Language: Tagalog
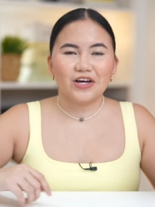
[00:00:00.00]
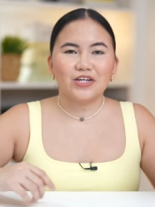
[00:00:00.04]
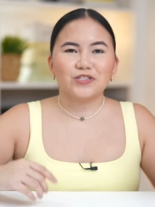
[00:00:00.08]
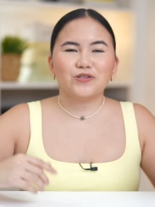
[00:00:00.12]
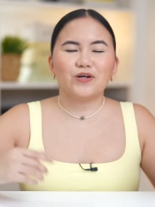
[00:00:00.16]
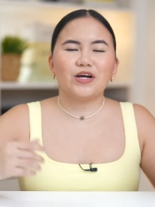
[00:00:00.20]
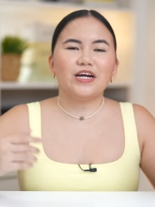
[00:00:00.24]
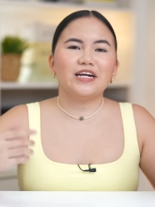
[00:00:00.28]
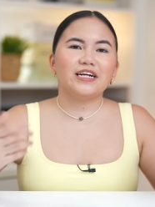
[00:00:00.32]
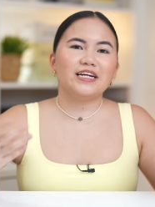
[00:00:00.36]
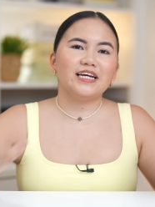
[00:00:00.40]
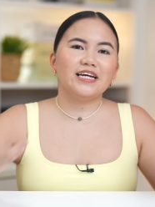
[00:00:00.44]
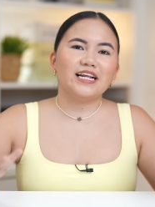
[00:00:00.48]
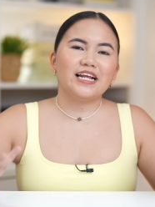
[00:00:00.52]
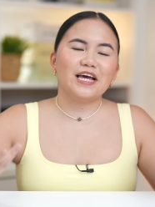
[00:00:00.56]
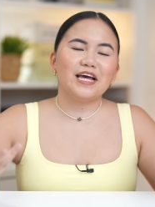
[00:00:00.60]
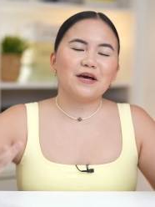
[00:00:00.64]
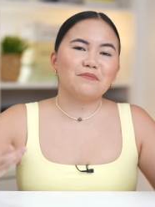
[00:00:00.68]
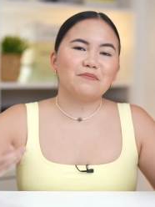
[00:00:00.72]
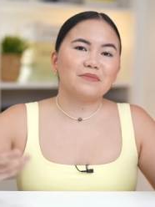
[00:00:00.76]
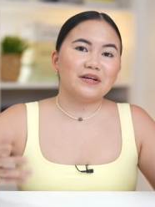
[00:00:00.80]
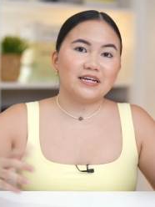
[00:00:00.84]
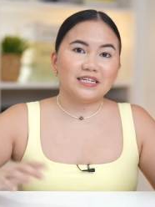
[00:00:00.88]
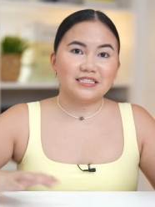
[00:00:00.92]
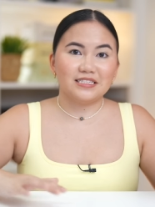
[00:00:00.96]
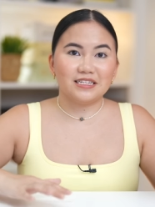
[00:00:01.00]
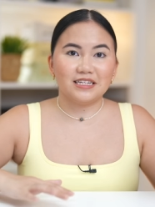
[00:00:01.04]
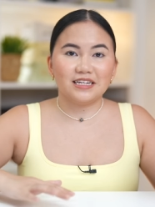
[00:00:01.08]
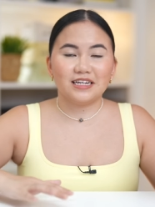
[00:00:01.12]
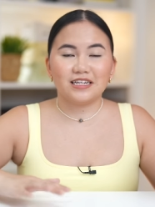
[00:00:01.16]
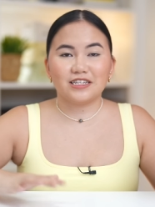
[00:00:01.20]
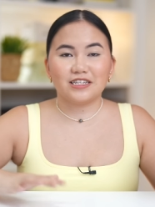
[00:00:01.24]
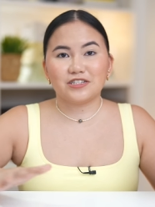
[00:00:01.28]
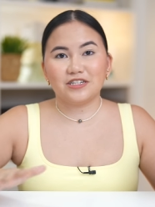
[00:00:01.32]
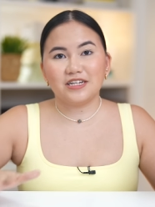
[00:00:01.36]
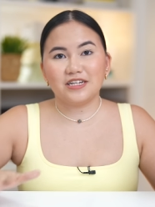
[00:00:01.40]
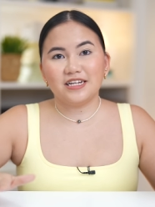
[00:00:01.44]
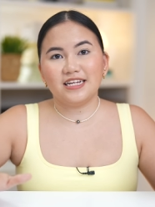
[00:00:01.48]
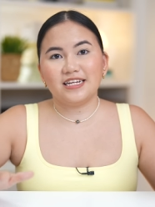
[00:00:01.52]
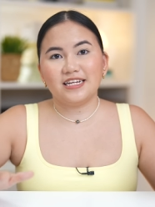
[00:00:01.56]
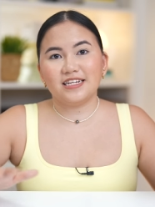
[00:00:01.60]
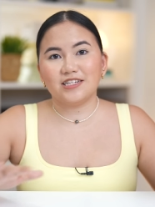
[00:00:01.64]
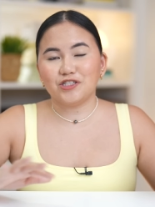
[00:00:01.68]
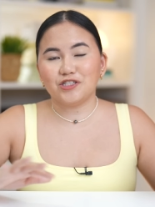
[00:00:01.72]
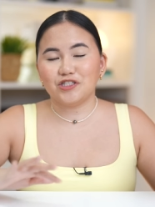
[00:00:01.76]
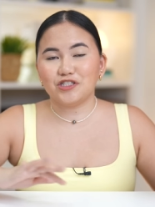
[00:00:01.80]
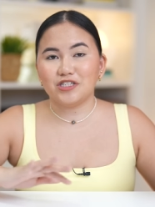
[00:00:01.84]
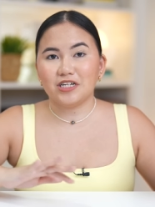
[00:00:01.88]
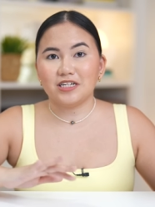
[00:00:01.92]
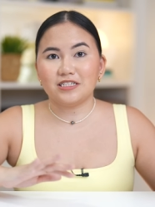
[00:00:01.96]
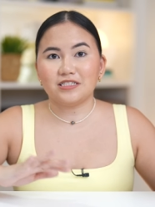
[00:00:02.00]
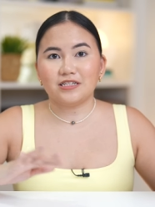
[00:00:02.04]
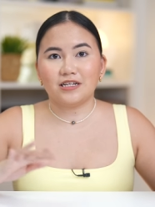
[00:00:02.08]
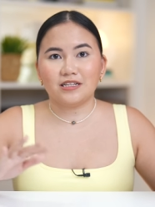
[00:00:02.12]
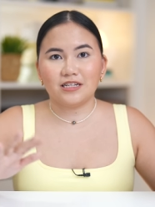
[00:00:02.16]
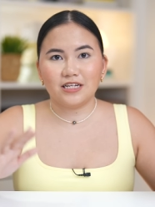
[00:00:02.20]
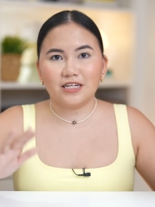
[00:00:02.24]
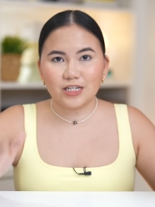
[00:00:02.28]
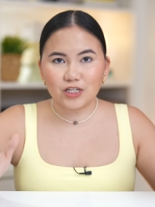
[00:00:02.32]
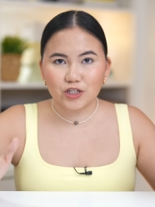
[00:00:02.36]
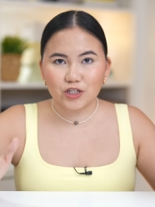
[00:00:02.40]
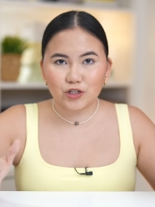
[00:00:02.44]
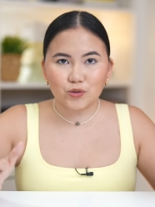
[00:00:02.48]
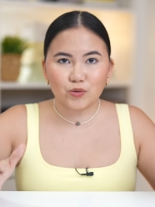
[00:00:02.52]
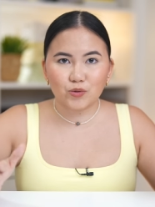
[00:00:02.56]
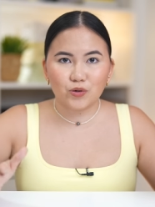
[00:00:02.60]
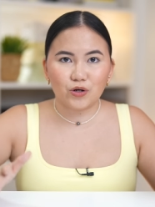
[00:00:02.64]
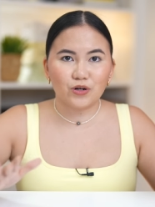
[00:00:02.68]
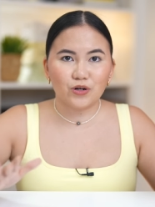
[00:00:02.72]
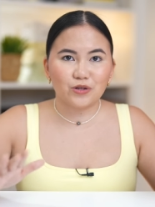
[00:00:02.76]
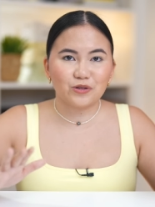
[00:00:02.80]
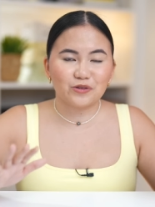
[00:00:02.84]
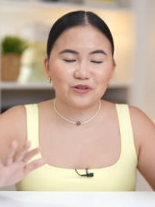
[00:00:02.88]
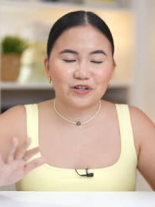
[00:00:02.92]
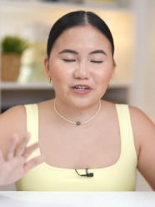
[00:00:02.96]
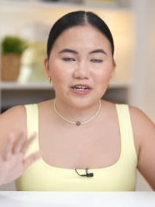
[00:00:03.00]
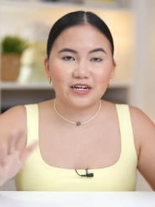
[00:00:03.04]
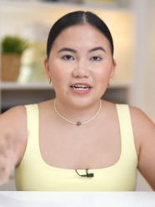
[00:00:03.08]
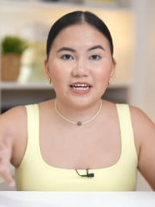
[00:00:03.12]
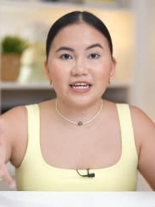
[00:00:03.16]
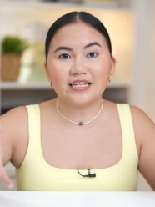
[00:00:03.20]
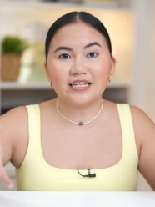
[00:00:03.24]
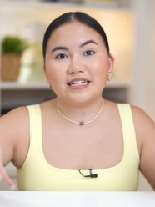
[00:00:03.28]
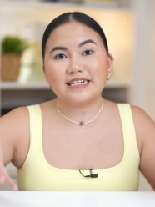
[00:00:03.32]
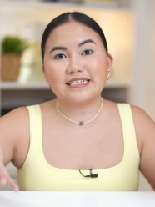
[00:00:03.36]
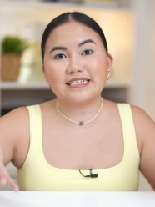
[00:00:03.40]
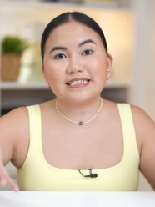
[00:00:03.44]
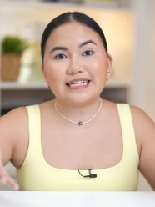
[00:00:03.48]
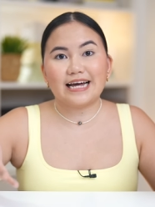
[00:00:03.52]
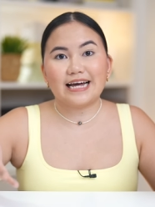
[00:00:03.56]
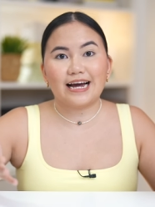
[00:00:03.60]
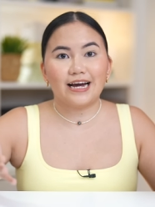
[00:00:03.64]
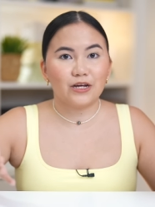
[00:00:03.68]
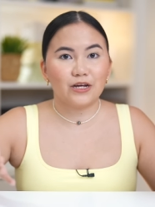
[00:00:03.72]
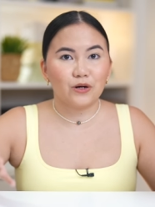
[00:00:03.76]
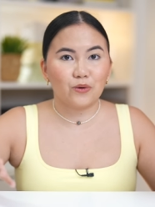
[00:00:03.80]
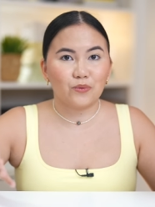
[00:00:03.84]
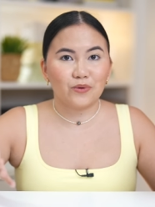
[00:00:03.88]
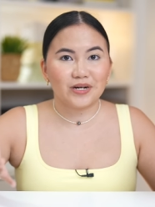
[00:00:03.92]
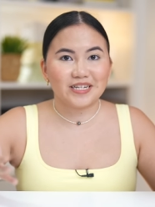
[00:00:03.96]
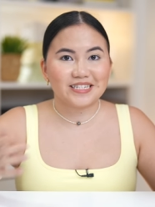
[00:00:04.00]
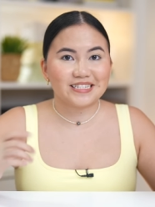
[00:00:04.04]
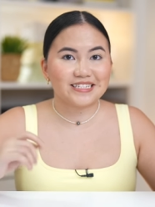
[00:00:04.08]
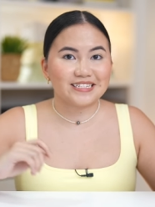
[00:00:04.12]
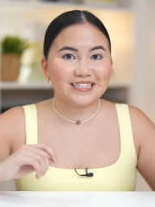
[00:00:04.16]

So I really am guessing it really is just an issue on their latest iOS